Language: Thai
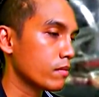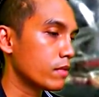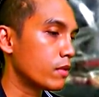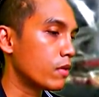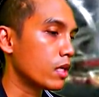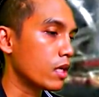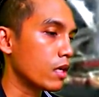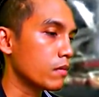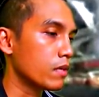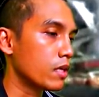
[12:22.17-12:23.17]
เพราะว่า
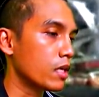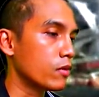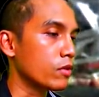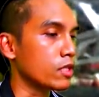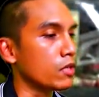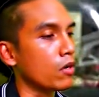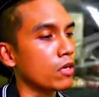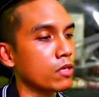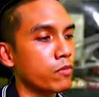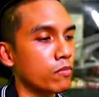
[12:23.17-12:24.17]
ไอตัวสีทอง
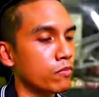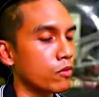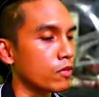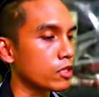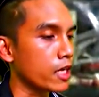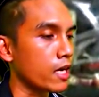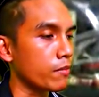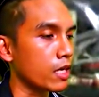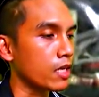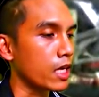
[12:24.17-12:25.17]
นี่ผมผมก็ใช้
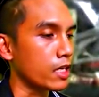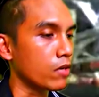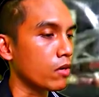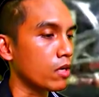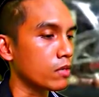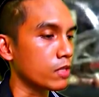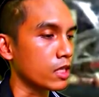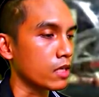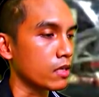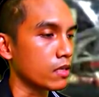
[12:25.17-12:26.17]
มาหลายยี่ห้อแล้วเหมือ
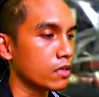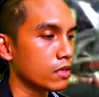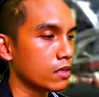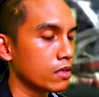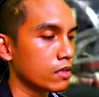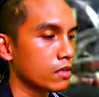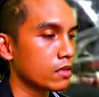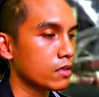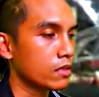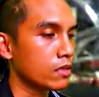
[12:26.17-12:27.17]
นกัน
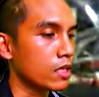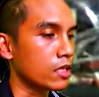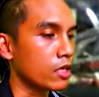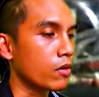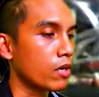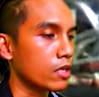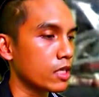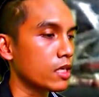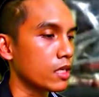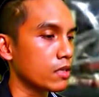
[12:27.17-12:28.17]
แต่ยี่ห้อ
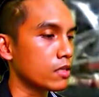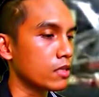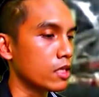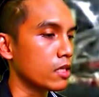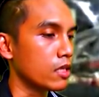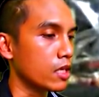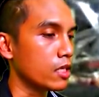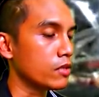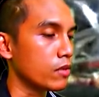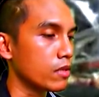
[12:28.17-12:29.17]
นี้แหละคือดีดี
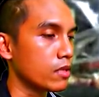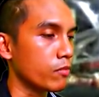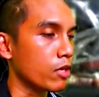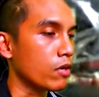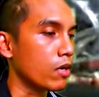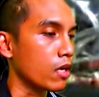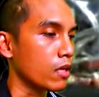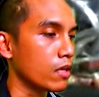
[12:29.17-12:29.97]
ที่สุดดีเมื่อก่อน